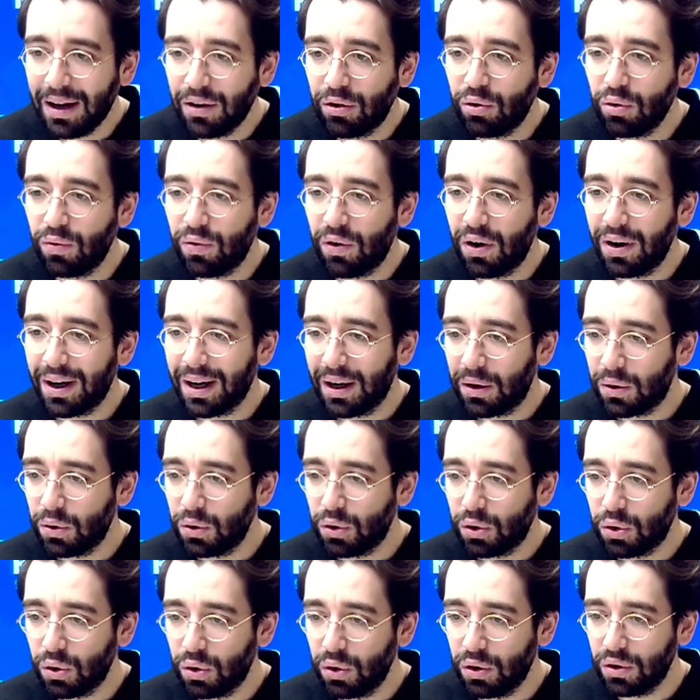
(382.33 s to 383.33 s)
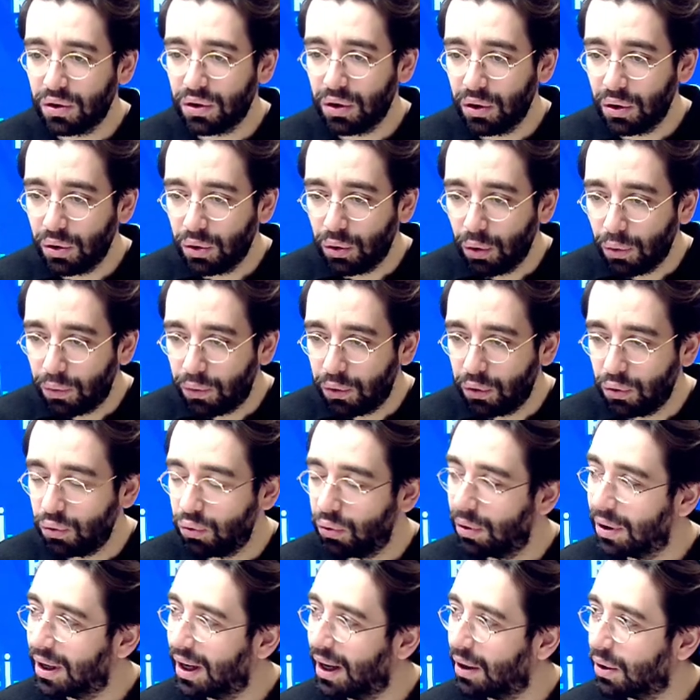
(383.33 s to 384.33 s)
est souvent quelque chose de
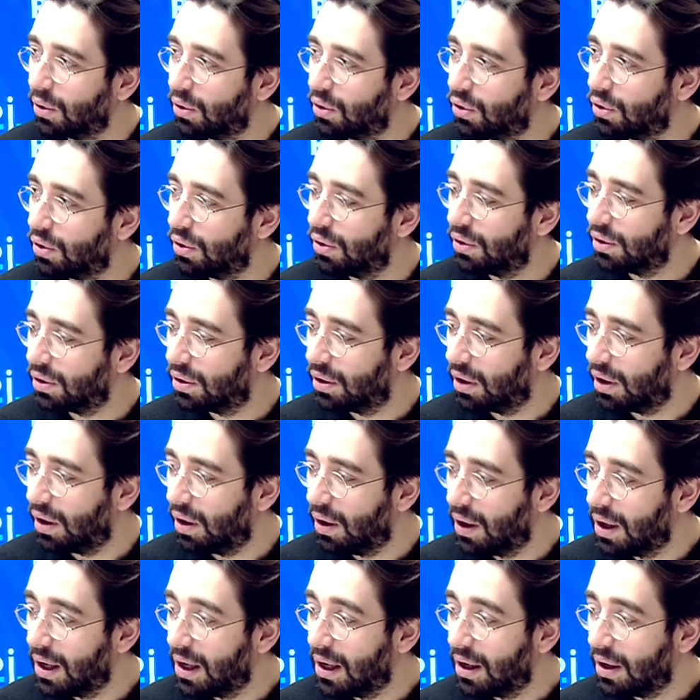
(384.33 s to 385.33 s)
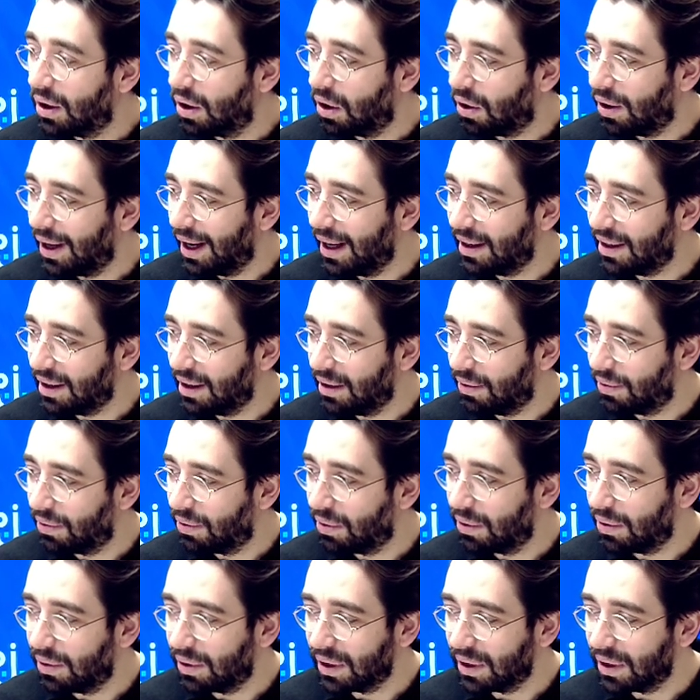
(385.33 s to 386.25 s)
flou, quelque chose de relatif.